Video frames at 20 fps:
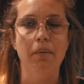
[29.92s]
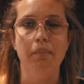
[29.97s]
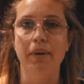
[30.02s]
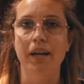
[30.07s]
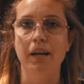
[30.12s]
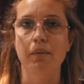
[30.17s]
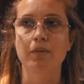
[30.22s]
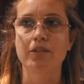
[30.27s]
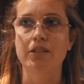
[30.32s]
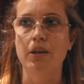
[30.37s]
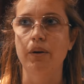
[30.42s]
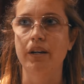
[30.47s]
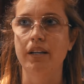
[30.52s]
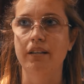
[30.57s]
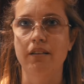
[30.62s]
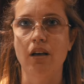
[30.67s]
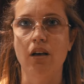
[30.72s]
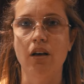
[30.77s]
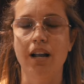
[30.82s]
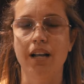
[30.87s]
esperemos haber
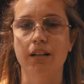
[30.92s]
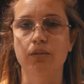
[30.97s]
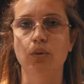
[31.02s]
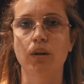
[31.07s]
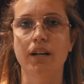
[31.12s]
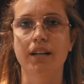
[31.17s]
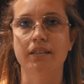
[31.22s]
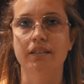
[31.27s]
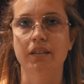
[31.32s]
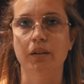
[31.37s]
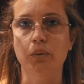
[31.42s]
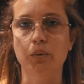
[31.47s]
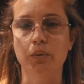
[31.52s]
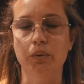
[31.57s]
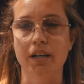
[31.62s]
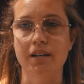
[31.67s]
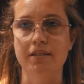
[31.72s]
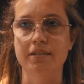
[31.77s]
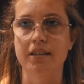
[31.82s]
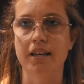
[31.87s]
estado a la altura de las
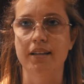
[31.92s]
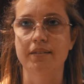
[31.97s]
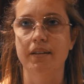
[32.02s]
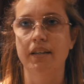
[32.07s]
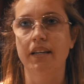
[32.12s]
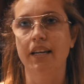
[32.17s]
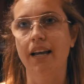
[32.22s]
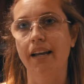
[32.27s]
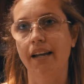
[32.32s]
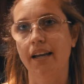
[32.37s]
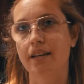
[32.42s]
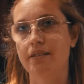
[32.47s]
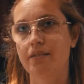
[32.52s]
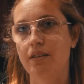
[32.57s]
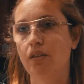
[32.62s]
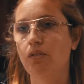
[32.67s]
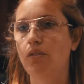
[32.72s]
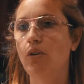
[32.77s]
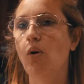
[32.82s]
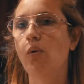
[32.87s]
circunstancias y
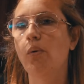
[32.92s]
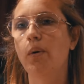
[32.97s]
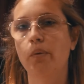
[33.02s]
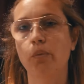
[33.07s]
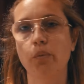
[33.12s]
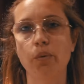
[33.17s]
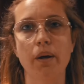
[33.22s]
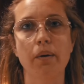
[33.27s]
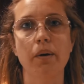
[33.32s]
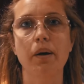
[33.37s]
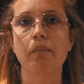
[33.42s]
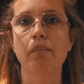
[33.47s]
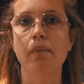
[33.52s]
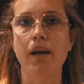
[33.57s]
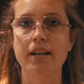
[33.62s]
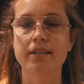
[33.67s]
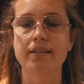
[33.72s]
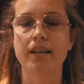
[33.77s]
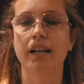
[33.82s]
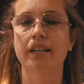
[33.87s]
agradeciendo una vez
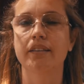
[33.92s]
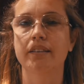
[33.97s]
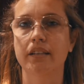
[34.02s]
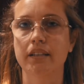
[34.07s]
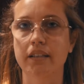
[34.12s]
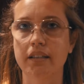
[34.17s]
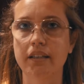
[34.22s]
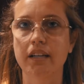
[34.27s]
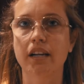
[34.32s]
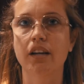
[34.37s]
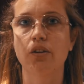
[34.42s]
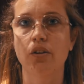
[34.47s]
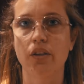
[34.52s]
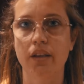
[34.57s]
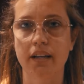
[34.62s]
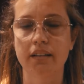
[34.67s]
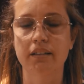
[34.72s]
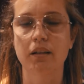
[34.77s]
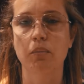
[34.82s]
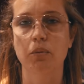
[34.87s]
más al intendente que
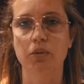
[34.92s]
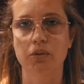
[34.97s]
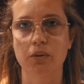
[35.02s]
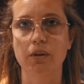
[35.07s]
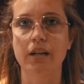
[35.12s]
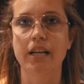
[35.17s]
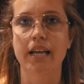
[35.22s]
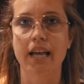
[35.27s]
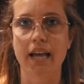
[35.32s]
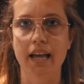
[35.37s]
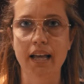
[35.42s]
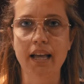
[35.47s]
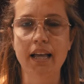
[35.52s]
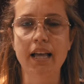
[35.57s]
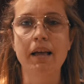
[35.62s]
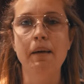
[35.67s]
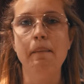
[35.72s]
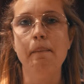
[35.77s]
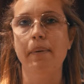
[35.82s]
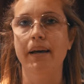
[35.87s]
nos da esta posibilidad
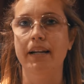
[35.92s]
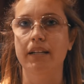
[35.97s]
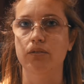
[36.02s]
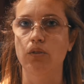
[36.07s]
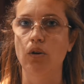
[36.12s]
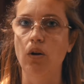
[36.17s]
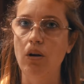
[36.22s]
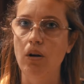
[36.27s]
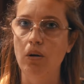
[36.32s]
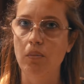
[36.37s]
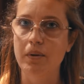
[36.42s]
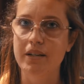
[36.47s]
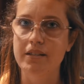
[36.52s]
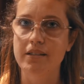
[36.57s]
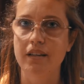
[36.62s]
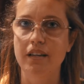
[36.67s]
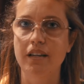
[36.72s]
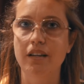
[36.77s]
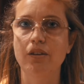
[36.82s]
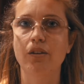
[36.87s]
para todos los
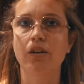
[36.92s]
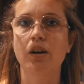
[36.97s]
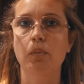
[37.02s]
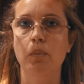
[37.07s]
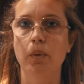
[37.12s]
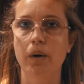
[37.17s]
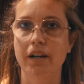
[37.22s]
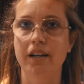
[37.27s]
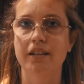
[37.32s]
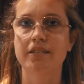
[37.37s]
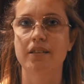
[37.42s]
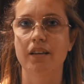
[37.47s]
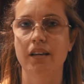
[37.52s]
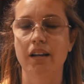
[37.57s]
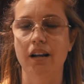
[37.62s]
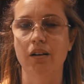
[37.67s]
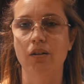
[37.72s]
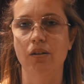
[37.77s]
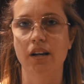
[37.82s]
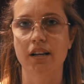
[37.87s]
mercedinos que puedan
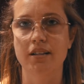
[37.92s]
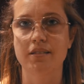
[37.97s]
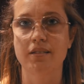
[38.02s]
acceder a lo que